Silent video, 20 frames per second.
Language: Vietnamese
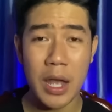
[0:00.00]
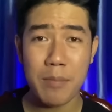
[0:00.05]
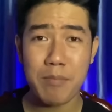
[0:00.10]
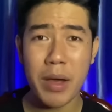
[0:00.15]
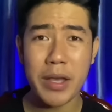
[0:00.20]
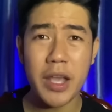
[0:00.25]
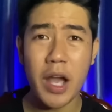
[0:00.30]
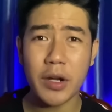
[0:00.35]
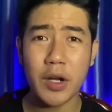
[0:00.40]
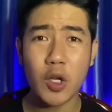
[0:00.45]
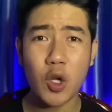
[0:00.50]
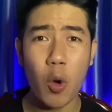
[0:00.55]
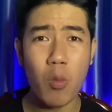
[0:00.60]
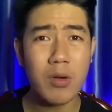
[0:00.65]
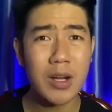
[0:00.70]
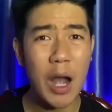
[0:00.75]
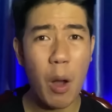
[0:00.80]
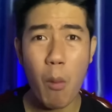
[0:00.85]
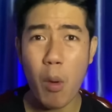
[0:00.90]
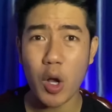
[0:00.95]
bây giờ nó cũng
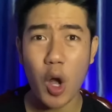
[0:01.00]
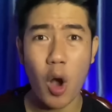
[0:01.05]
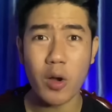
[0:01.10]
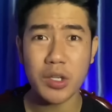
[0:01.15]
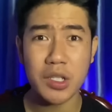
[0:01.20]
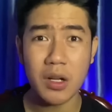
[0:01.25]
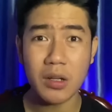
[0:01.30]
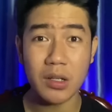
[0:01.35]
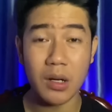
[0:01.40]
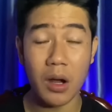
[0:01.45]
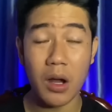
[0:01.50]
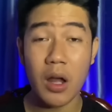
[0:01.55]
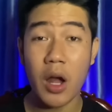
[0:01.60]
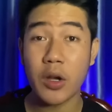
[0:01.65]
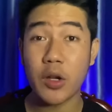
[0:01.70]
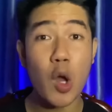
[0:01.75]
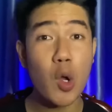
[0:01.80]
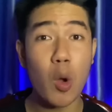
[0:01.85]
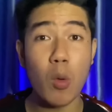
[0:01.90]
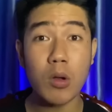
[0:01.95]
không có còn sức nữa
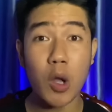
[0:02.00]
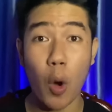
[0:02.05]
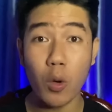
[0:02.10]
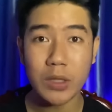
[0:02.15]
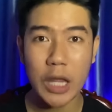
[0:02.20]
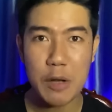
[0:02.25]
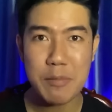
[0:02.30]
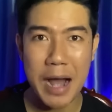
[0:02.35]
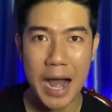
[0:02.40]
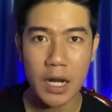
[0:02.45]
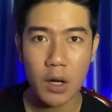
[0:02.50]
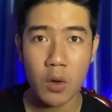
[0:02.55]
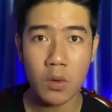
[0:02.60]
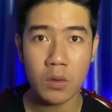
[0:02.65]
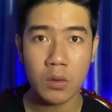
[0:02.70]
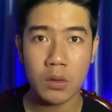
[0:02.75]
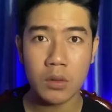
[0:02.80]
nó cũng ngủ theo bả luôn